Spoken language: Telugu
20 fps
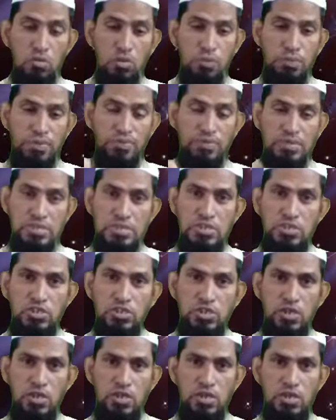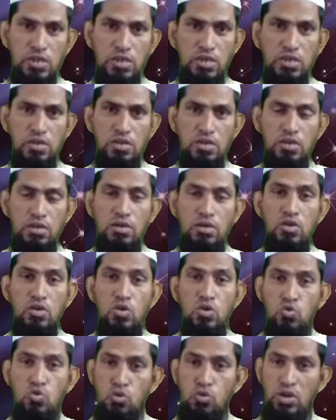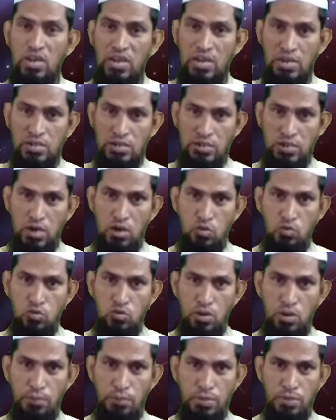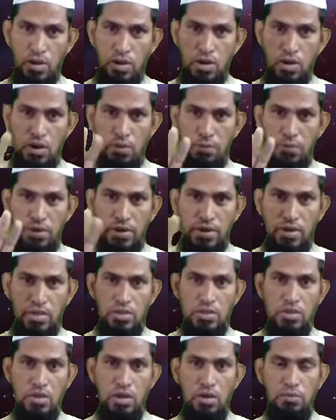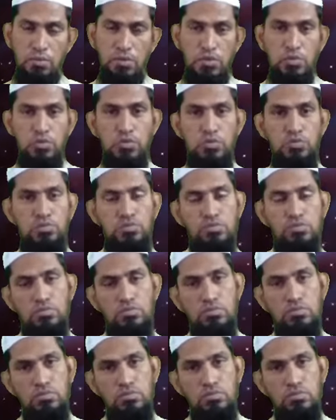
స్వర్గంలో ప్రవేశించటానికి ఒక్క చావు తప్ప మరేది ఆపదు